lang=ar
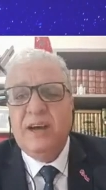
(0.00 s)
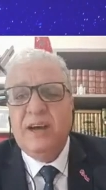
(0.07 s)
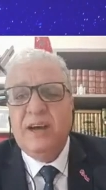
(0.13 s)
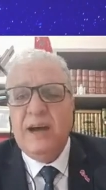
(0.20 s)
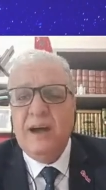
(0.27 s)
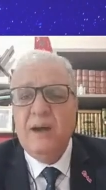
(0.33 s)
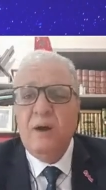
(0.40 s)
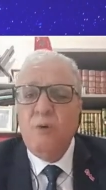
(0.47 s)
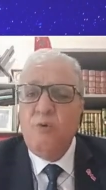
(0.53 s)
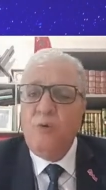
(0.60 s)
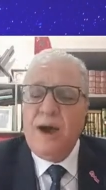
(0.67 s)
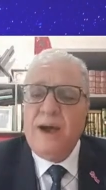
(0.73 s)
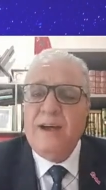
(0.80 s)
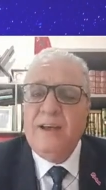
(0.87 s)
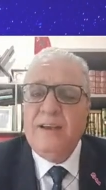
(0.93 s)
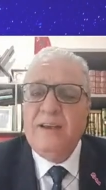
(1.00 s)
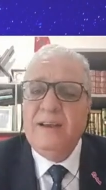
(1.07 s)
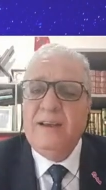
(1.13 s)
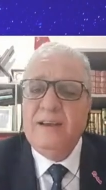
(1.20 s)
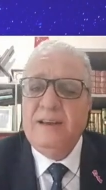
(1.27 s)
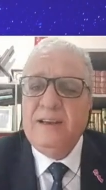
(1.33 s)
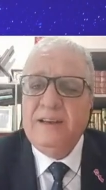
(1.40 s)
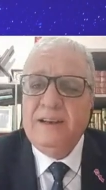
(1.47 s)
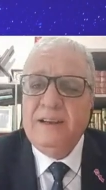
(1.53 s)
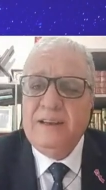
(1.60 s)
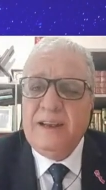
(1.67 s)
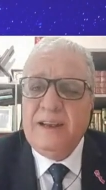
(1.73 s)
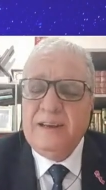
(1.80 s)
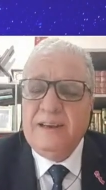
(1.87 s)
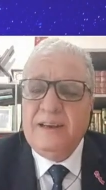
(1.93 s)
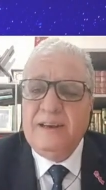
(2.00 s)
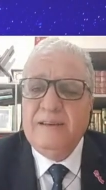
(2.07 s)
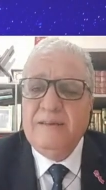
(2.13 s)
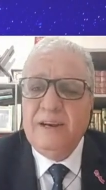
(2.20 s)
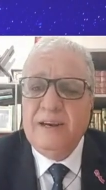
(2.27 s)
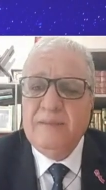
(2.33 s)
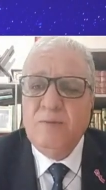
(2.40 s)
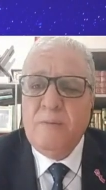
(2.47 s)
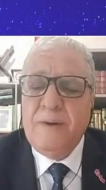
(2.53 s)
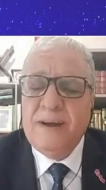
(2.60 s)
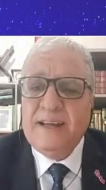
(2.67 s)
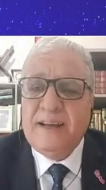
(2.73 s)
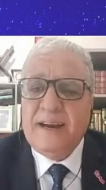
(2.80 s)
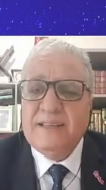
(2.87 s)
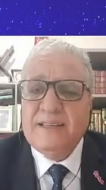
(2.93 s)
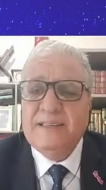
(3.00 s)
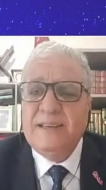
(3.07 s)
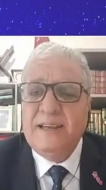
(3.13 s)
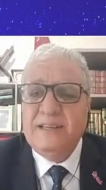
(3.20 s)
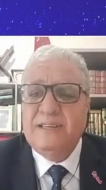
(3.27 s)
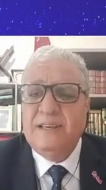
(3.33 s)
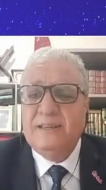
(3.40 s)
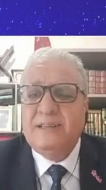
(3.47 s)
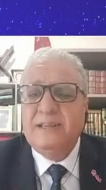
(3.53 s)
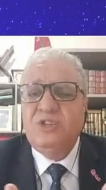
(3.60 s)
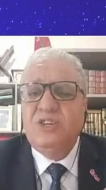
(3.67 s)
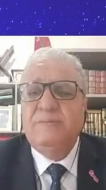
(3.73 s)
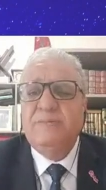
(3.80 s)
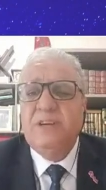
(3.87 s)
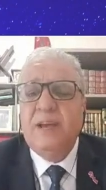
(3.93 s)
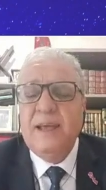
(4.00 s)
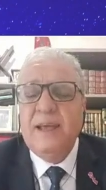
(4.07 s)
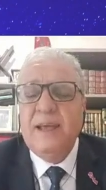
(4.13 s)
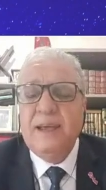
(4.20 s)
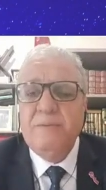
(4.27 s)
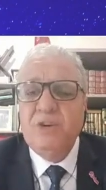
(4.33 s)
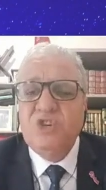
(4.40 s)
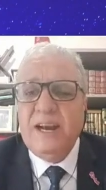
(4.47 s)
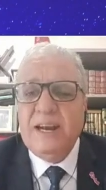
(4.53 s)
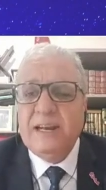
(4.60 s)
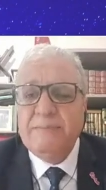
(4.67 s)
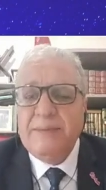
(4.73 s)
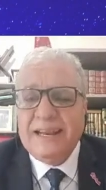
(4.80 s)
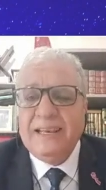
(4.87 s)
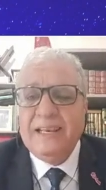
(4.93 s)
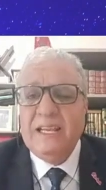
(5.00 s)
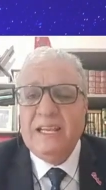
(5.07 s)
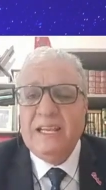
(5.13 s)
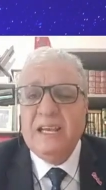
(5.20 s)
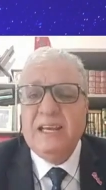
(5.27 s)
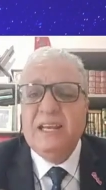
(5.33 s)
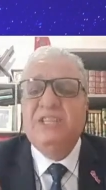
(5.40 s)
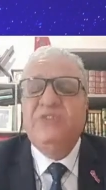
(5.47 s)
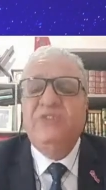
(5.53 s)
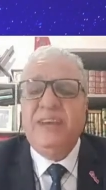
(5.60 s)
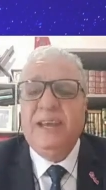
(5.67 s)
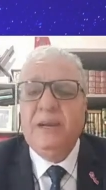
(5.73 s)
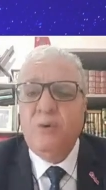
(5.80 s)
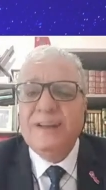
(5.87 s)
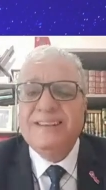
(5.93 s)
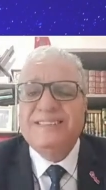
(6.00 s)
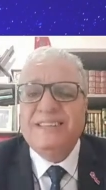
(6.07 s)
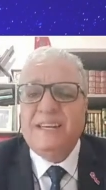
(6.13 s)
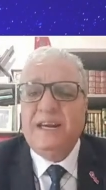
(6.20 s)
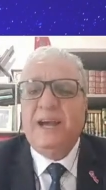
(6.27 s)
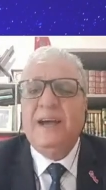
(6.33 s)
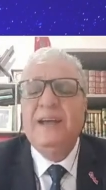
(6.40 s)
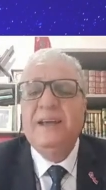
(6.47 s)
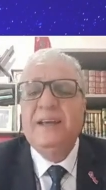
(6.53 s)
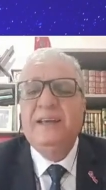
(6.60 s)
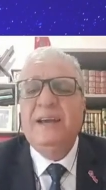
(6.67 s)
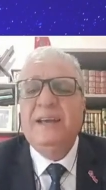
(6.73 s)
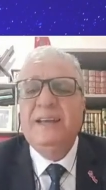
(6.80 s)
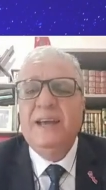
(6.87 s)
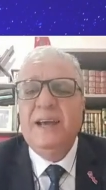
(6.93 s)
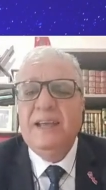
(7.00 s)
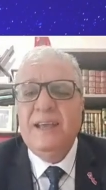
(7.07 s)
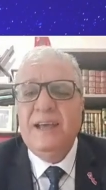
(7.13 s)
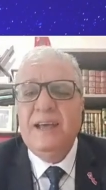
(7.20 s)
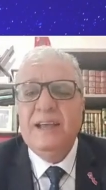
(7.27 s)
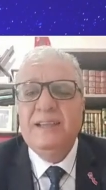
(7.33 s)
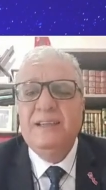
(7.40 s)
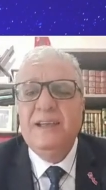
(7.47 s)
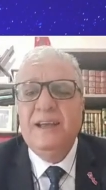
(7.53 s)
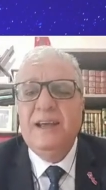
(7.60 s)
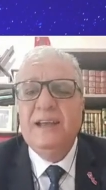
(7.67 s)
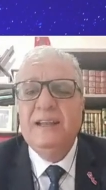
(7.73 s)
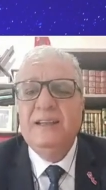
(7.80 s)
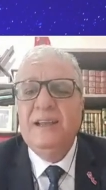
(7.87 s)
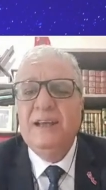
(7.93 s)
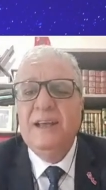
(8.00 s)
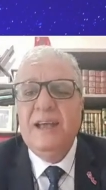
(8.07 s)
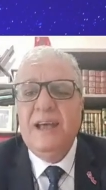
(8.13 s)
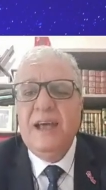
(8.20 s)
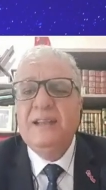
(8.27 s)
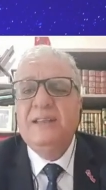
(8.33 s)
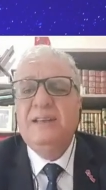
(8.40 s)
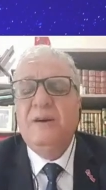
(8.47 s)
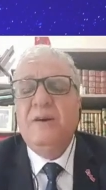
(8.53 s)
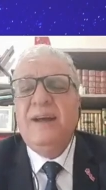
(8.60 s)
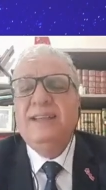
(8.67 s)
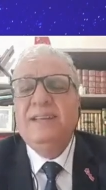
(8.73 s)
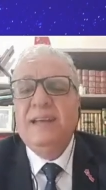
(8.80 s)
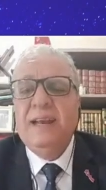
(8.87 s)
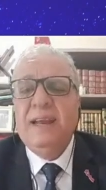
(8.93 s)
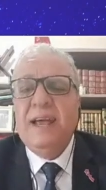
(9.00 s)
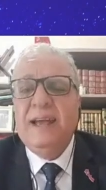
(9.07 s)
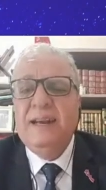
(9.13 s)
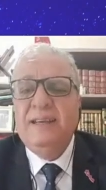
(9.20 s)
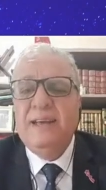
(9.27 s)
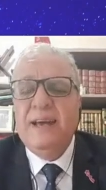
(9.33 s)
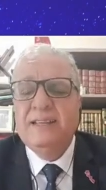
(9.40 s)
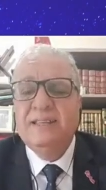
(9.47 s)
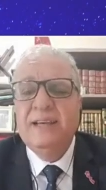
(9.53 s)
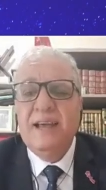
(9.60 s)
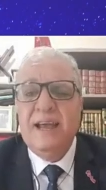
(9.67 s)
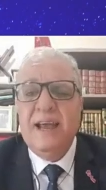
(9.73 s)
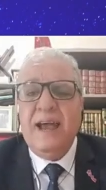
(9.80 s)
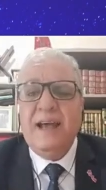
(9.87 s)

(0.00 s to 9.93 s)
من جهه و يعني المبادرات التي تجي من من جلاله الملك لتفعيل وتسريع يعني هذا هذا النوع ديال الاليات